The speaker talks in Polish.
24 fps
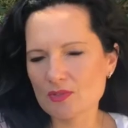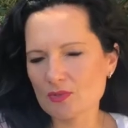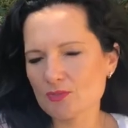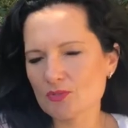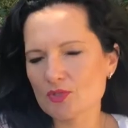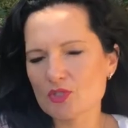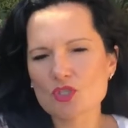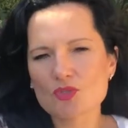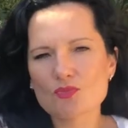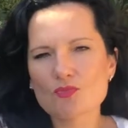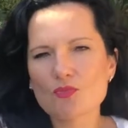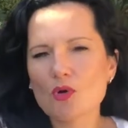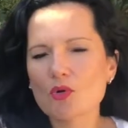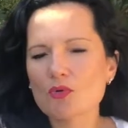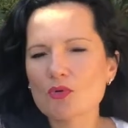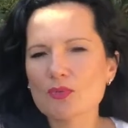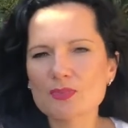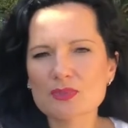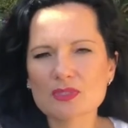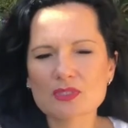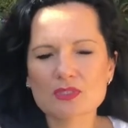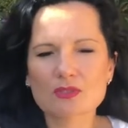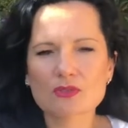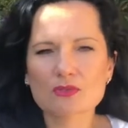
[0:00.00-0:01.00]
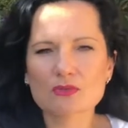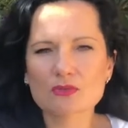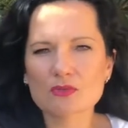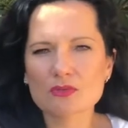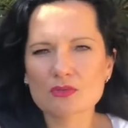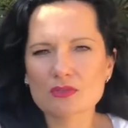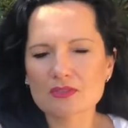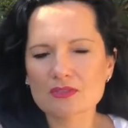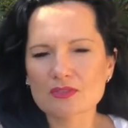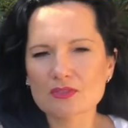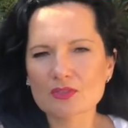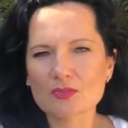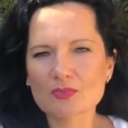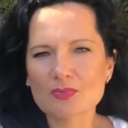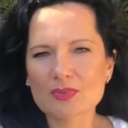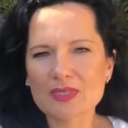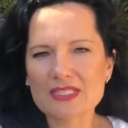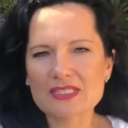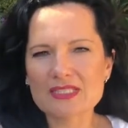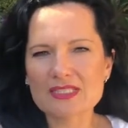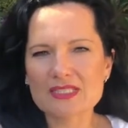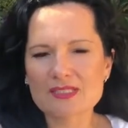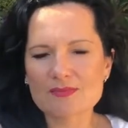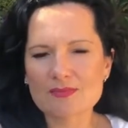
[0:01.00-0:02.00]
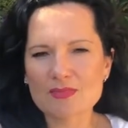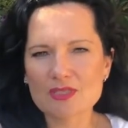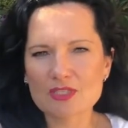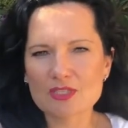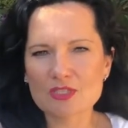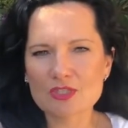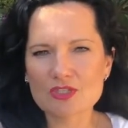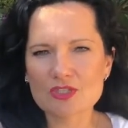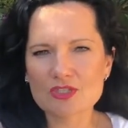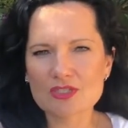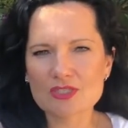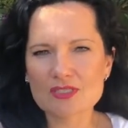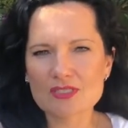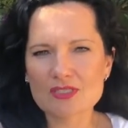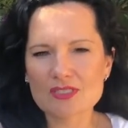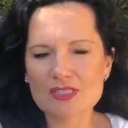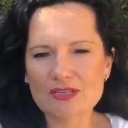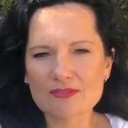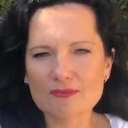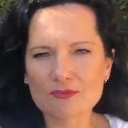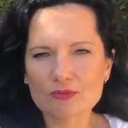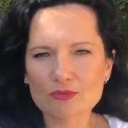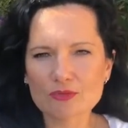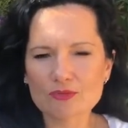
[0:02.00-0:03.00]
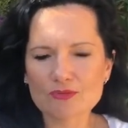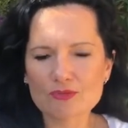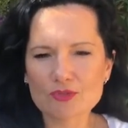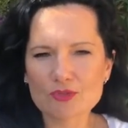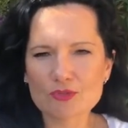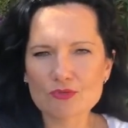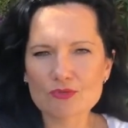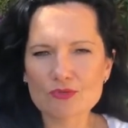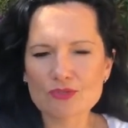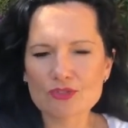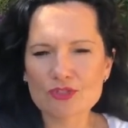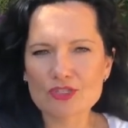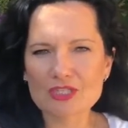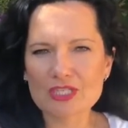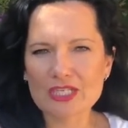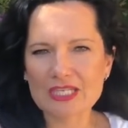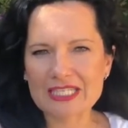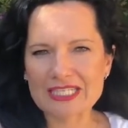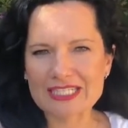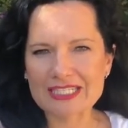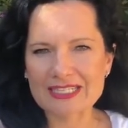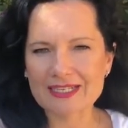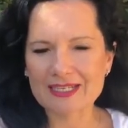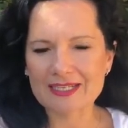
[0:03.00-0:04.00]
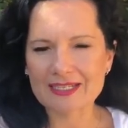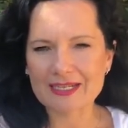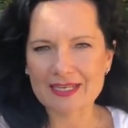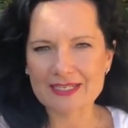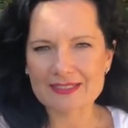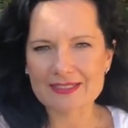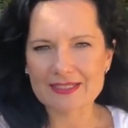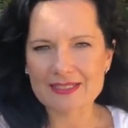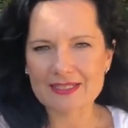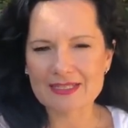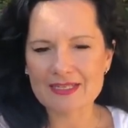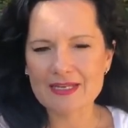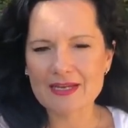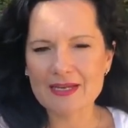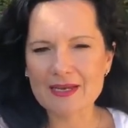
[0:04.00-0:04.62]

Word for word: No przecież mogłyby tą, tą pracę zmienić, ten zawód w ciągu życia kilka razy.